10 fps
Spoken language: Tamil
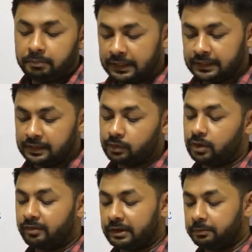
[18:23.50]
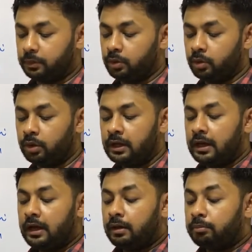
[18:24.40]
மீன்களுக்குள்ளே வரப்போகுது
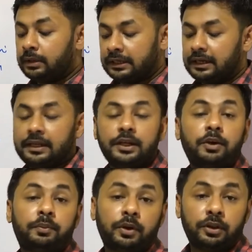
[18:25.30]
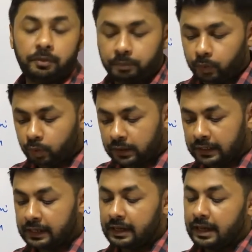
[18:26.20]
மீன்கள் எரிக்க போகிறது
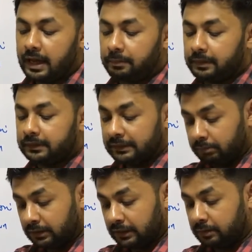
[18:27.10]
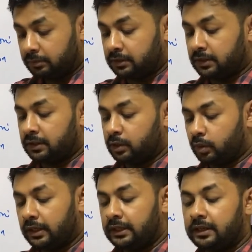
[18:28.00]
பூக்கள் அப்போ திமிங்கிலம்ன்றது
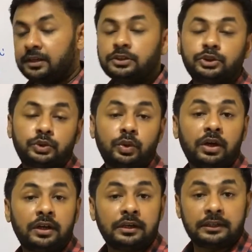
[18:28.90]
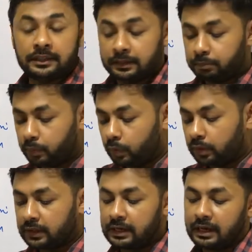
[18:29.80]
நுரையீரல் சுறான்றது
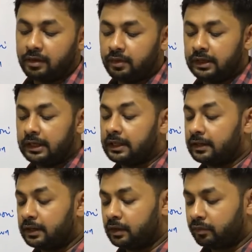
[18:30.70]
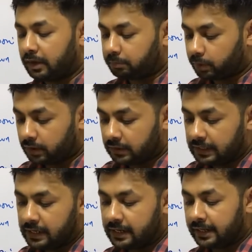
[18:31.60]
பூக்கள் ஆகவே அது ரெண்டும் வரப்போகிறது
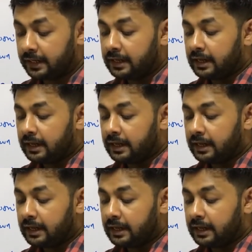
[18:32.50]
இல்லை